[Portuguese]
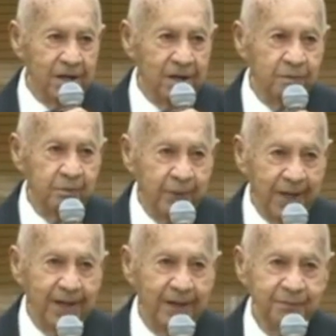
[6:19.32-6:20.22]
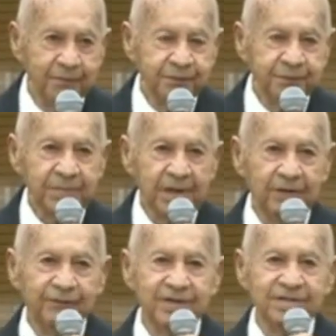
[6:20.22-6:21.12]
em pé
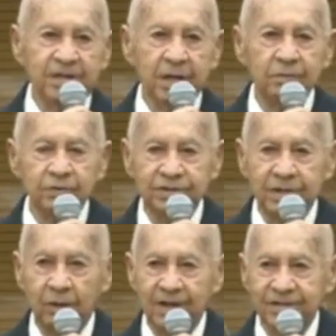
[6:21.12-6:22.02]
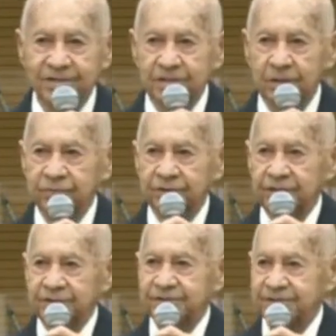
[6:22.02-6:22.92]
e fazermos a oração
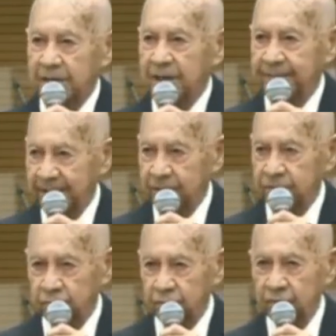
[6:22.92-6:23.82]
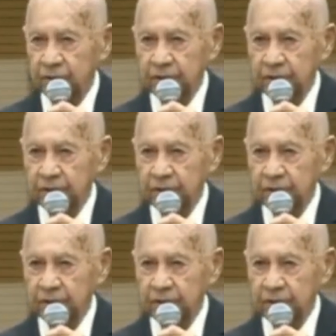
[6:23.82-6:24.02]
de encerramento